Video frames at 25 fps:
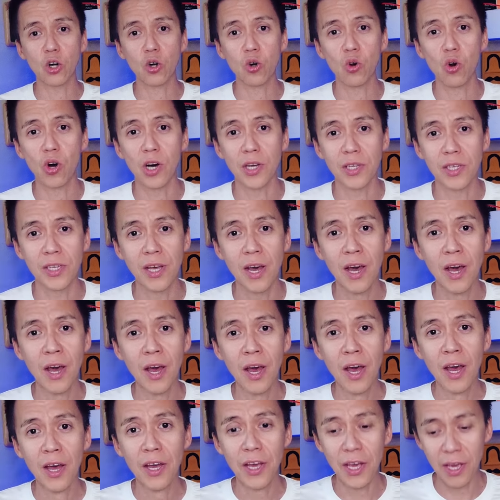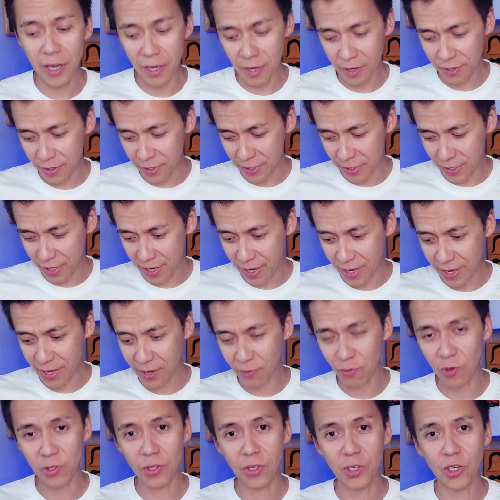роз. И, знаете,
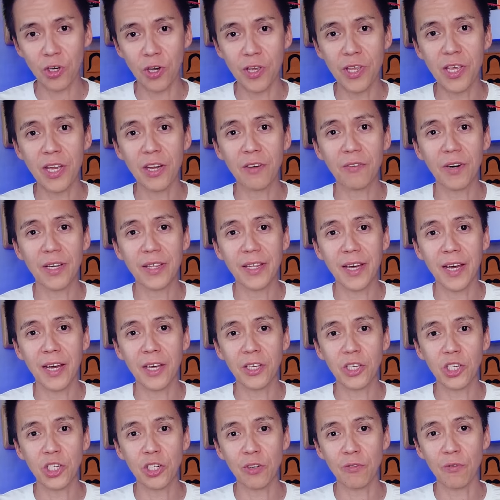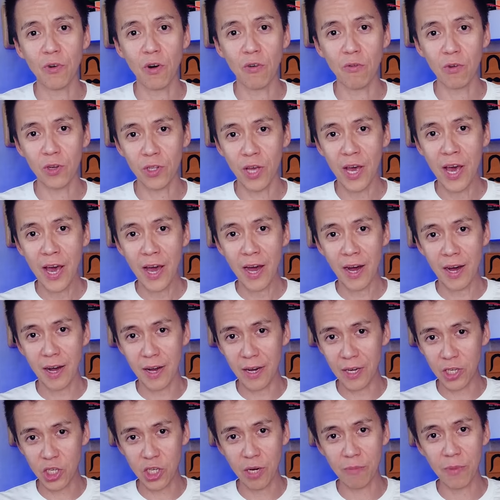вот еще не хватает чего. Вот
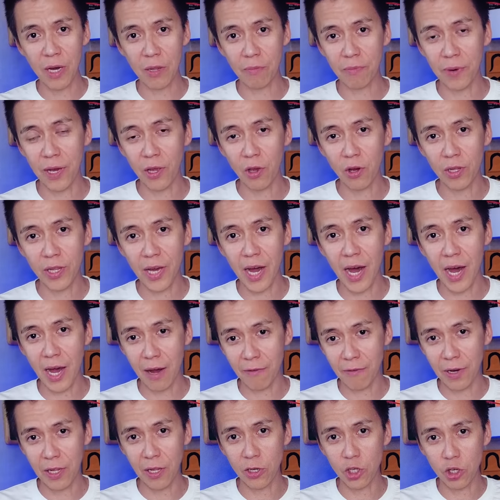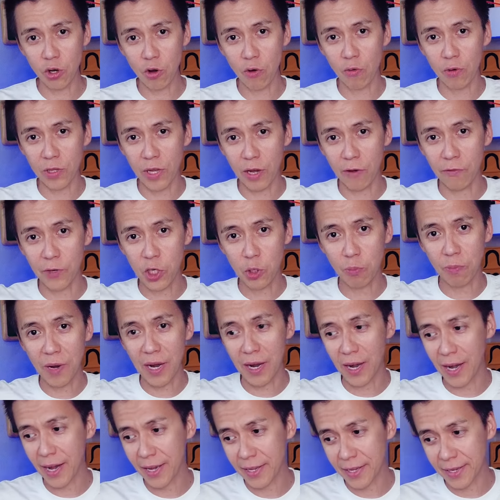а, Шаман поет, а Волочкова так в
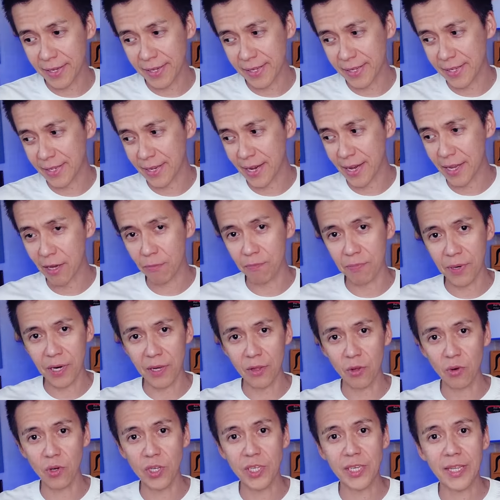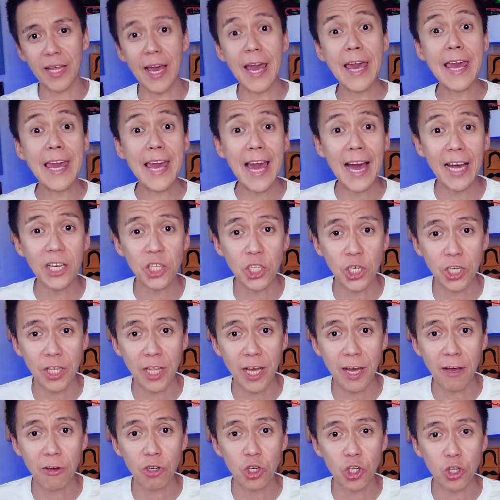шпагате сзади проносит. Я
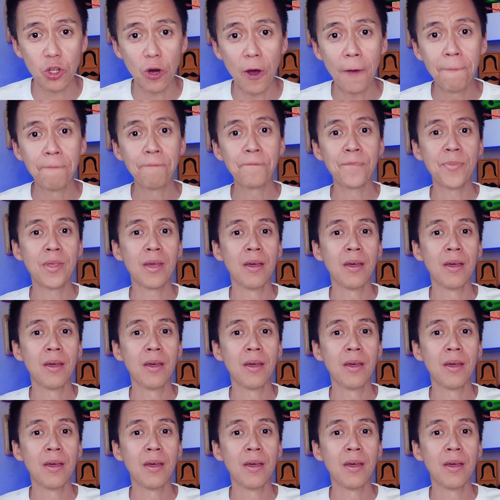считаю, что